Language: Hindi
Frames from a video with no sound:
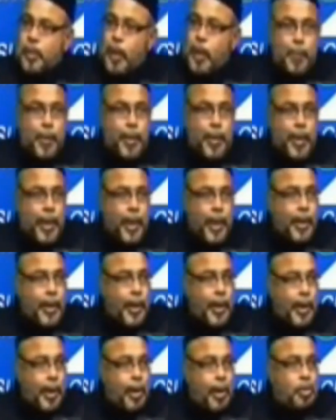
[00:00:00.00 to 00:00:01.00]
कंपेयर
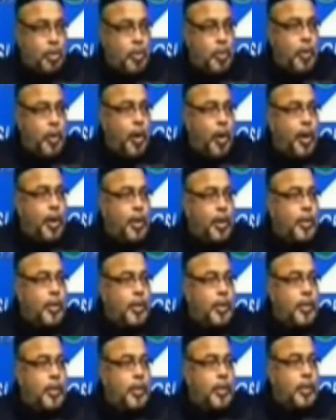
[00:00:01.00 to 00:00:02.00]
कर रहे हो तुम
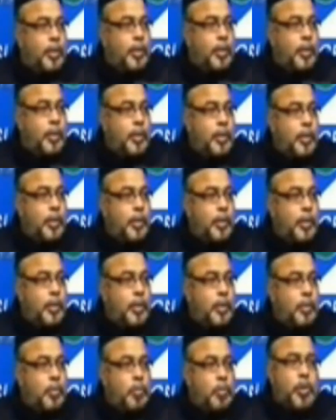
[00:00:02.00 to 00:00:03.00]

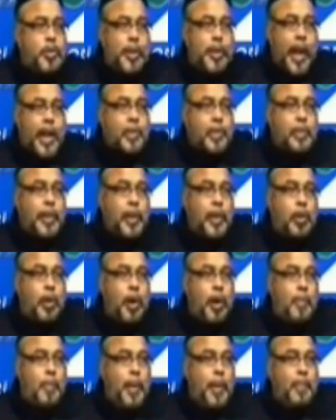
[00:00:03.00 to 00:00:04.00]
लोग उस आदमी
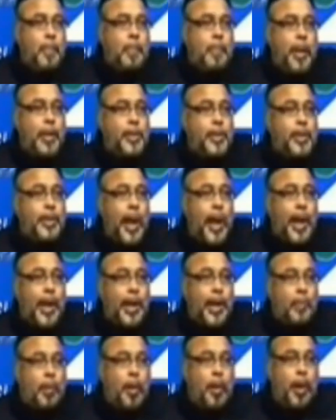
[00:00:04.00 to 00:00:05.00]
को मिम्मन
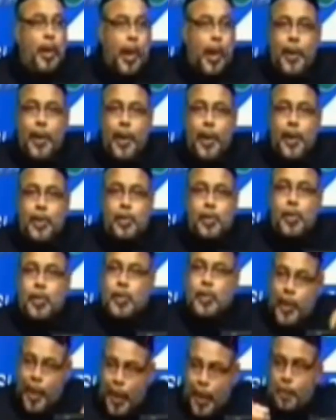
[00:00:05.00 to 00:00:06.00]
शारिबुल खमरे जो
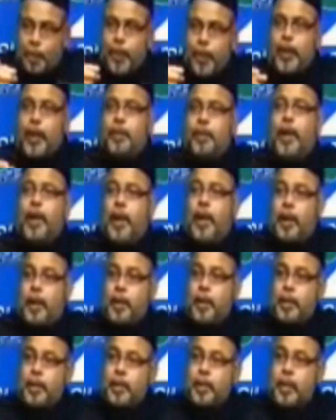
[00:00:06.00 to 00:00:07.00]
शराब पीने वाला
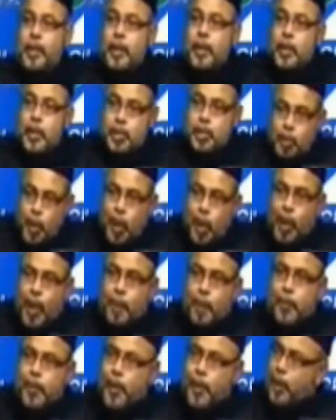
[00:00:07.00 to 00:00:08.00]
इसको
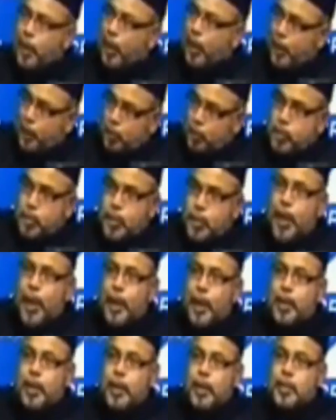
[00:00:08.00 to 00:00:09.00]
कंपेयर करे उससे
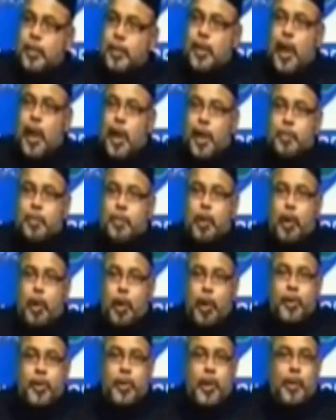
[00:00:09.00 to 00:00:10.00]
साहिबुल
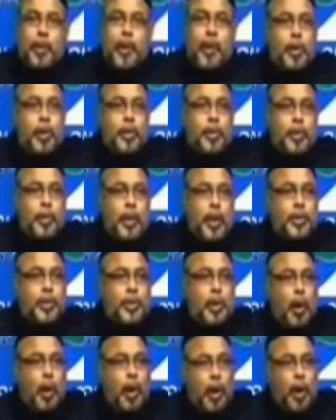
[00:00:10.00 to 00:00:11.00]
हौज वल कौसर
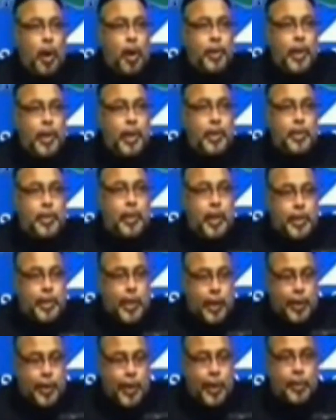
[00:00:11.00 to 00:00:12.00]
जो हौज
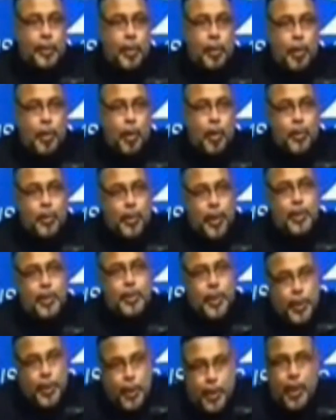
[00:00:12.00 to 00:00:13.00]
जन्नत और कौसर
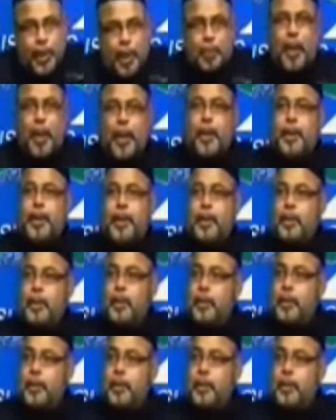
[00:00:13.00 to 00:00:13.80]
जन्नत का मालिक